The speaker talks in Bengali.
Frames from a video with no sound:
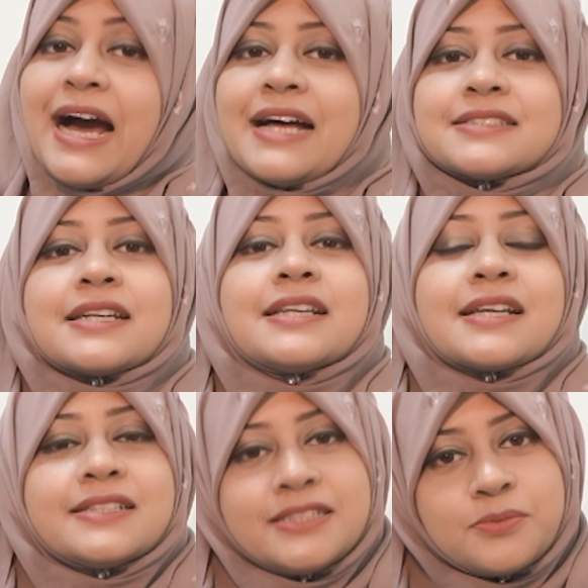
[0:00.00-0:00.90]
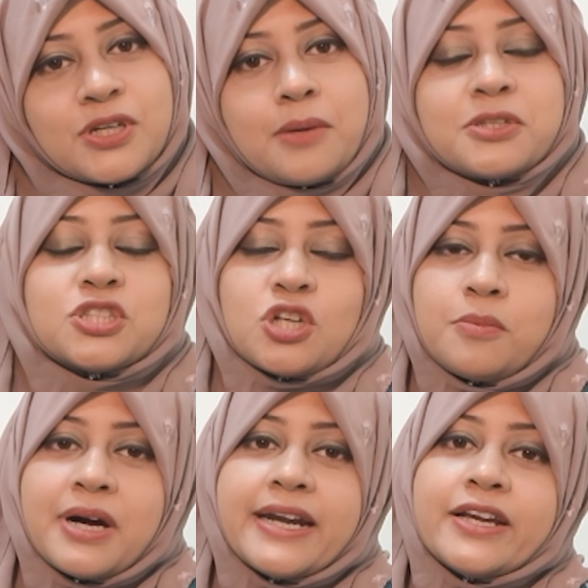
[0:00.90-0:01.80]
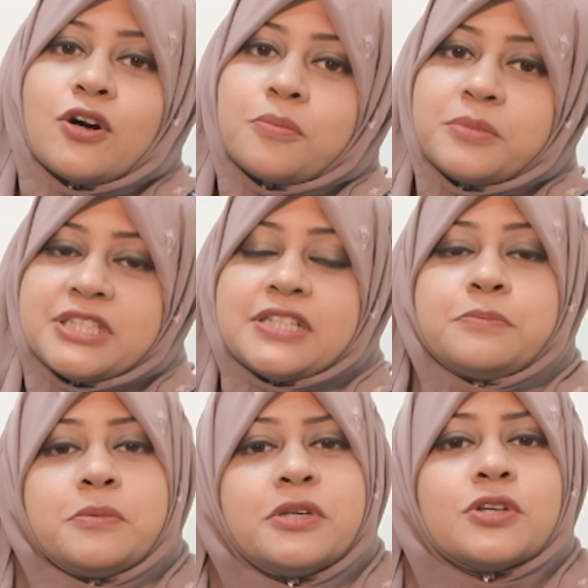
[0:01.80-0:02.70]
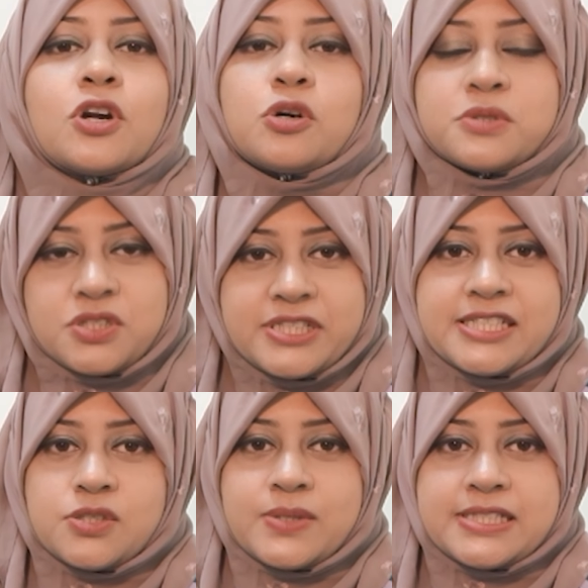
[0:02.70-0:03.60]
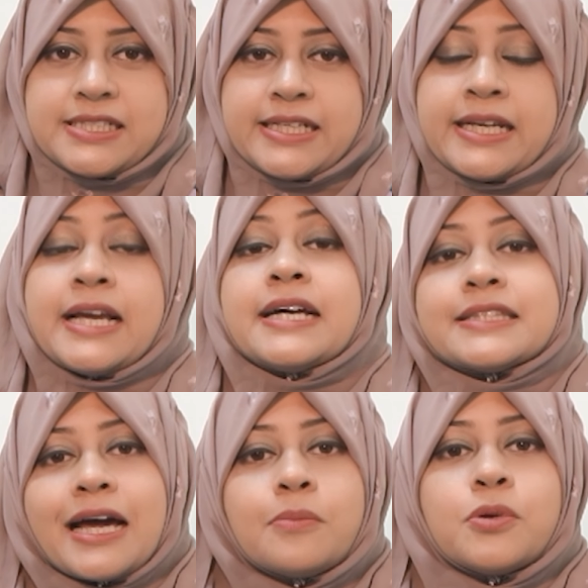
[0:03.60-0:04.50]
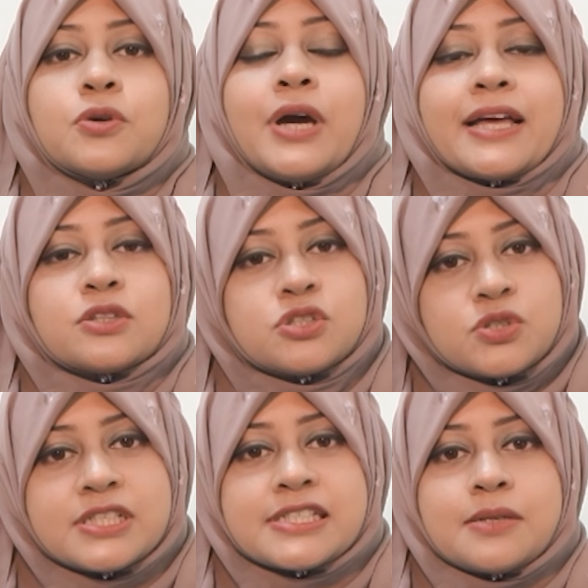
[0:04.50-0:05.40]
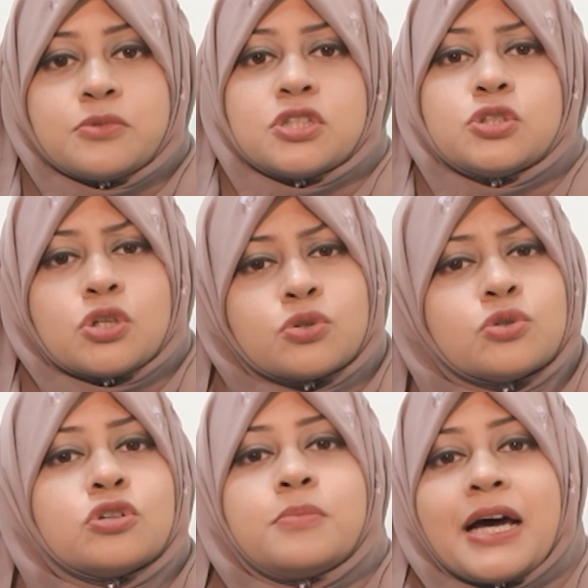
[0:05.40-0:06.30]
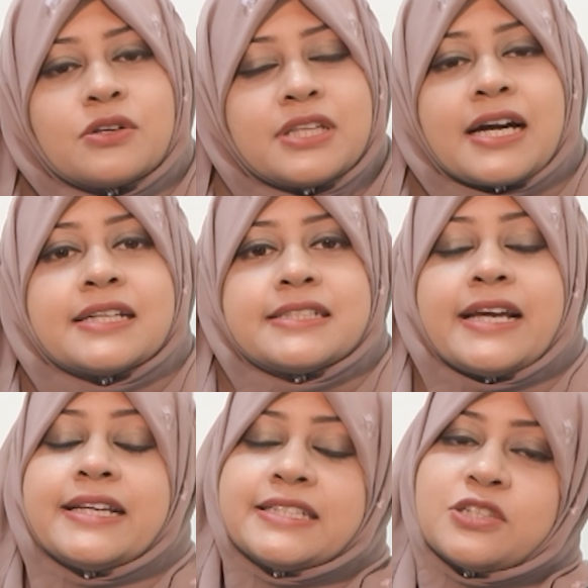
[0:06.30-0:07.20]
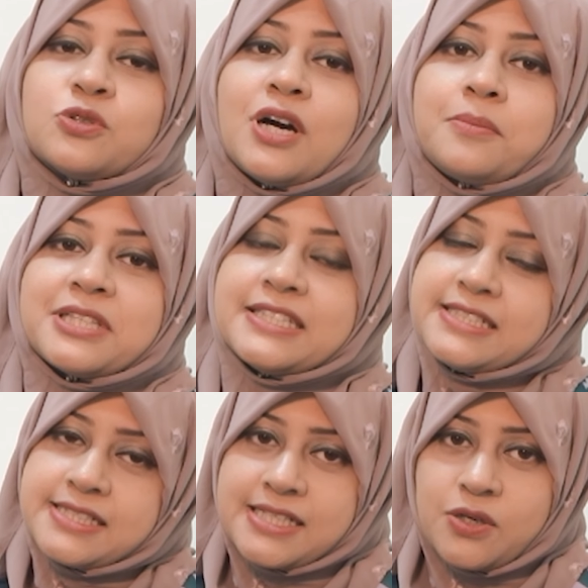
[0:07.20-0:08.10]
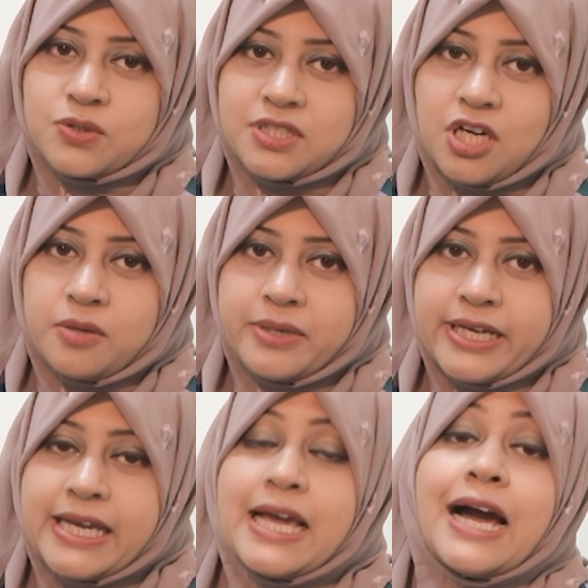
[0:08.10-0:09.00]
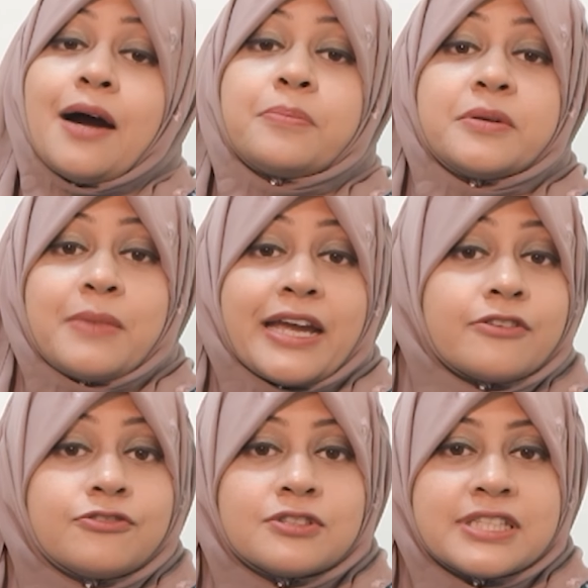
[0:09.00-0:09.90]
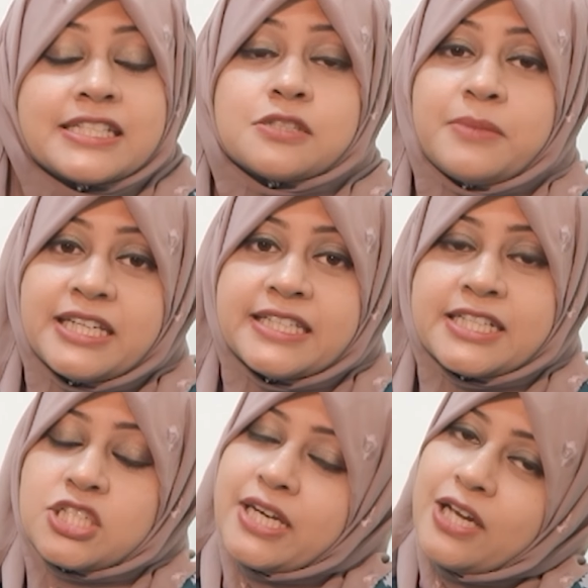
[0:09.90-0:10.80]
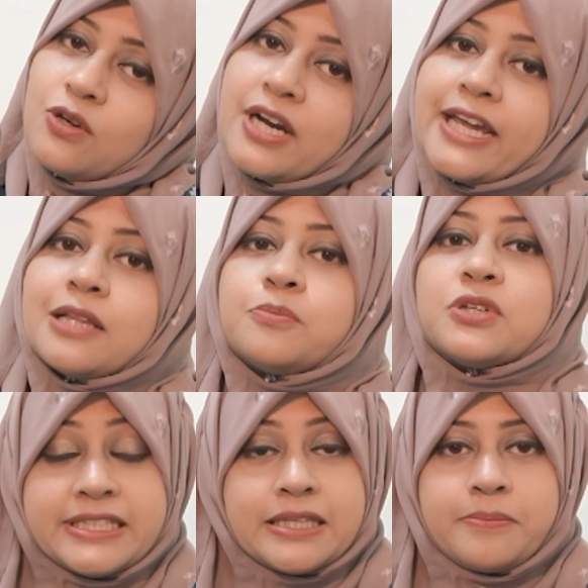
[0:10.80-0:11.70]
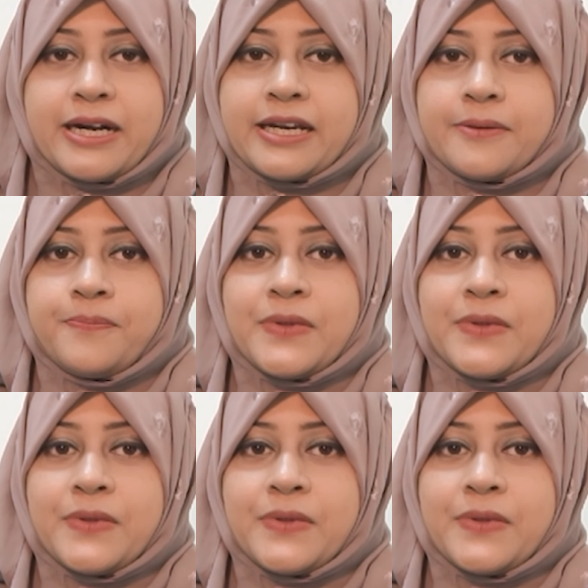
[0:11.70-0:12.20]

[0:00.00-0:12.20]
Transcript: আজকালকার জীবনে আমাদের সবারই কম বেশি বিভিন্ন রকম স্ট্রেস রয়েছে তারপরও এত স্ট্রেসের মধ্যে যতটুকু ভালো থাকা যায় সেটুকু আমাদের চেষ্টা করতে হবে আপনি মাইন্ডফুলনেস মেডিটেশন এগুলোর হেল্প নিতে পারেন